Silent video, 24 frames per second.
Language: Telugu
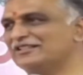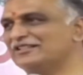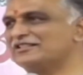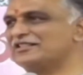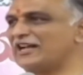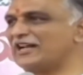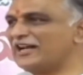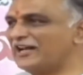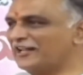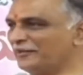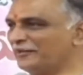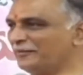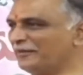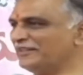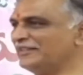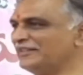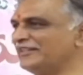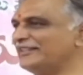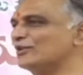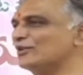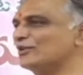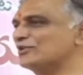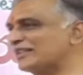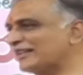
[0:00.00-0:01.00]
చాలామంది
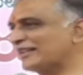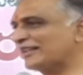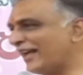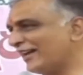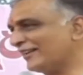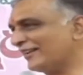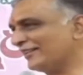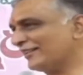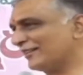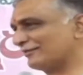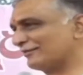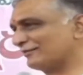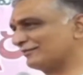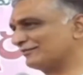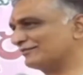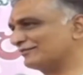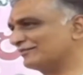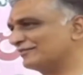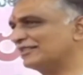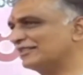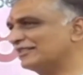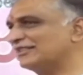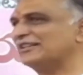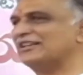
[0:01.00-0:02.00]
ఇది వస్తుందా అన్నారు
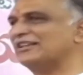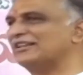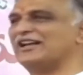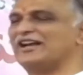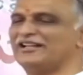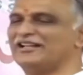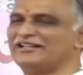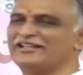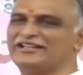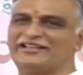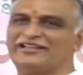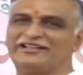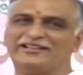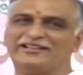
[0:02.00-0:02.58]
కానీ